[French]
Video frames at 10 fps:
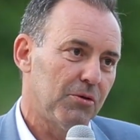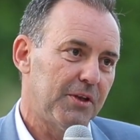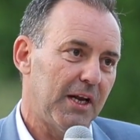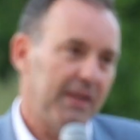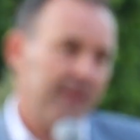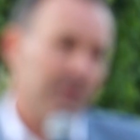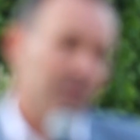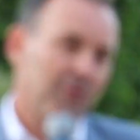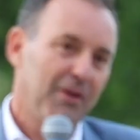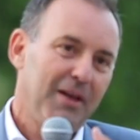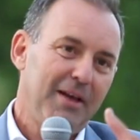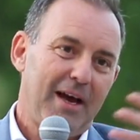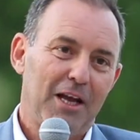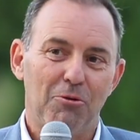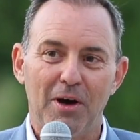d'aller
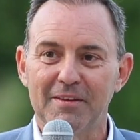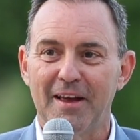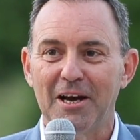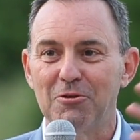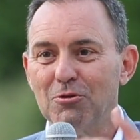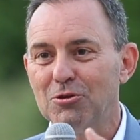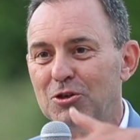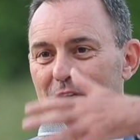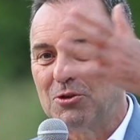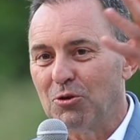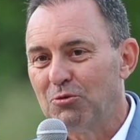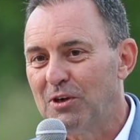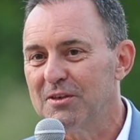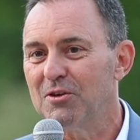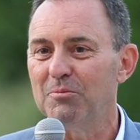à droite, à gauche et sur
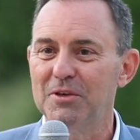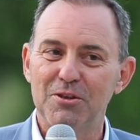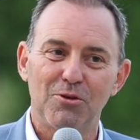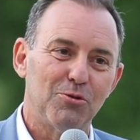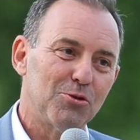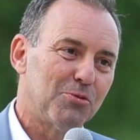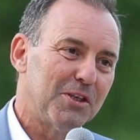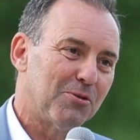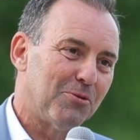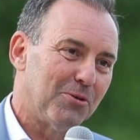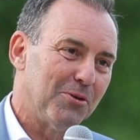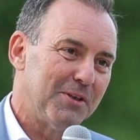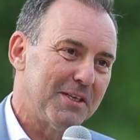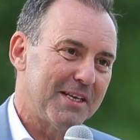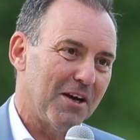toutes les orbites que nous souhaitons
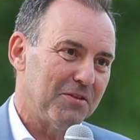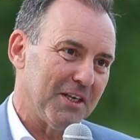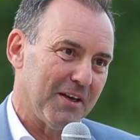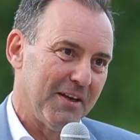desservir.